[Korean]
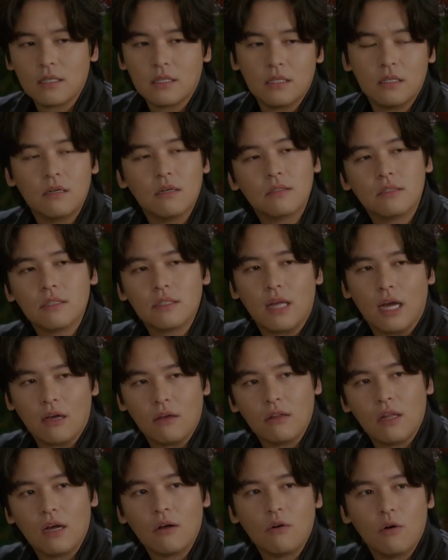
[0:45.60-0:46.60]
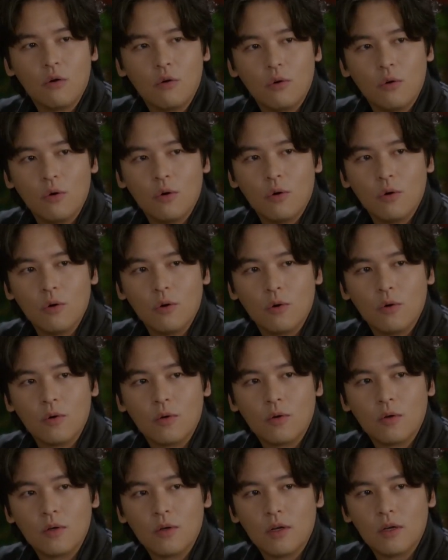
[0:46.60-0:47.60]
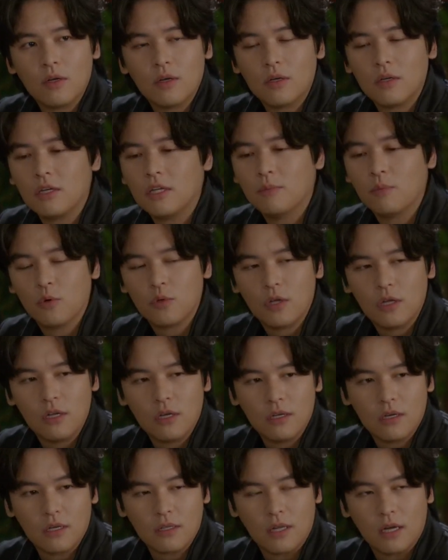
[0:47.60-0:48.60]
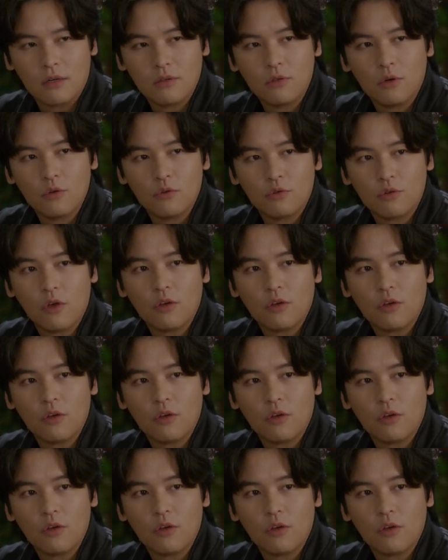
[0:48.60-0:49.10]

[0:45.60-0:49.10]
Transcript: 그거는 당연한 거고 리모델링이랑 다른 건도